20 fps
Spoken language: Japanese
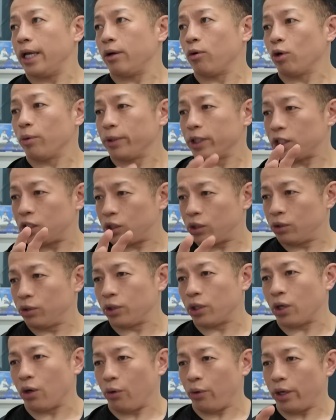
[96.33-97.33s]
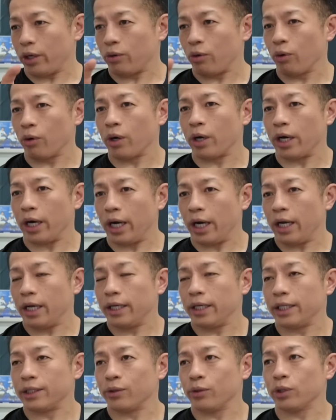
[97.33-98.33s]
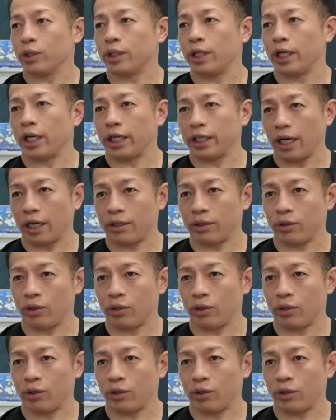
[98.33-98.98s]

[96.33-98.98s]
これまで宗教や国家そして科学っ